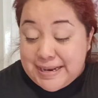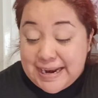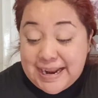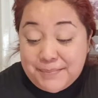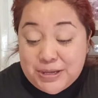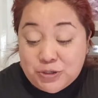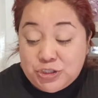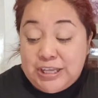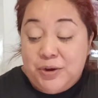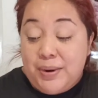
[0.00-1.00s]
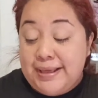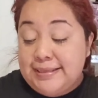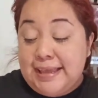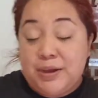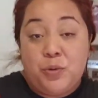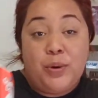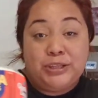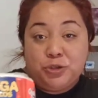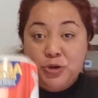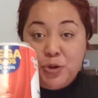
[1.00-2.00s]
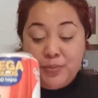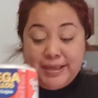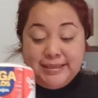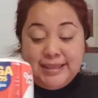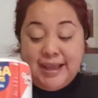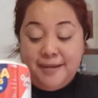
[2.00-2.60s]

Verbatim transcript: Miren amigos, de 44.90